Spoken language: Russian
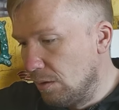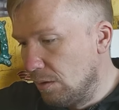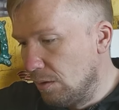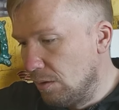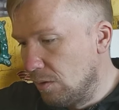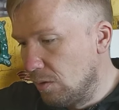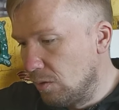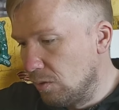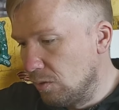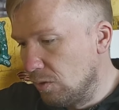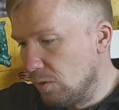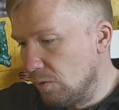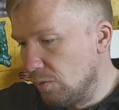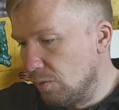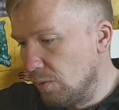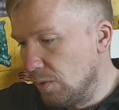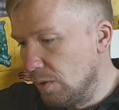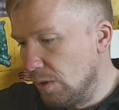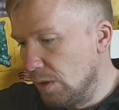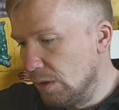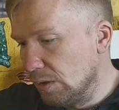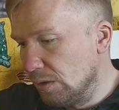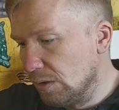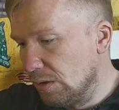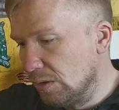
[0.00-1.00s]
Розлив у
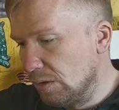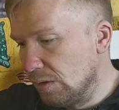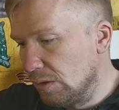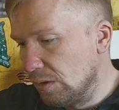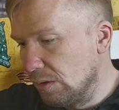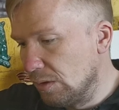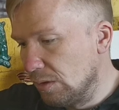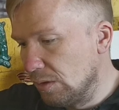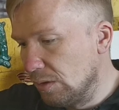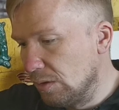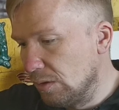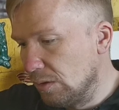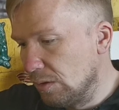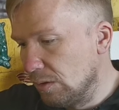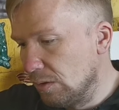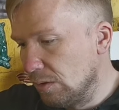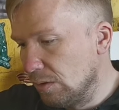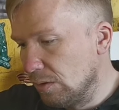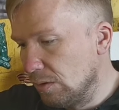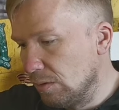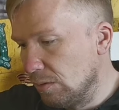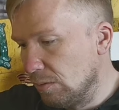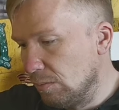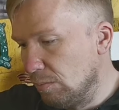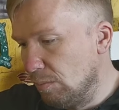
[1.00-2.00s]
нас
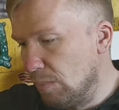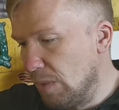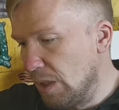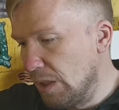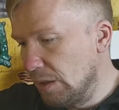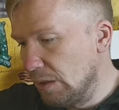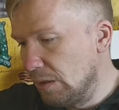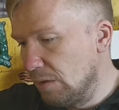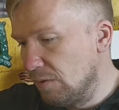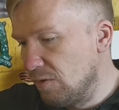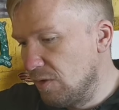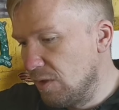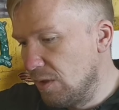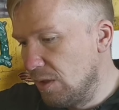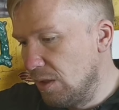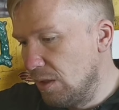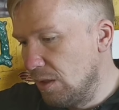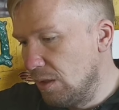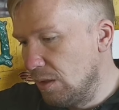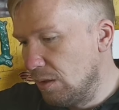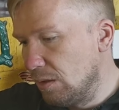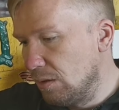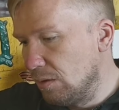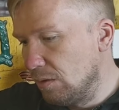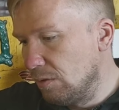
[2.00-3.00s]

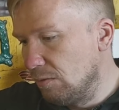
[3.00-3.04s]
мартовский,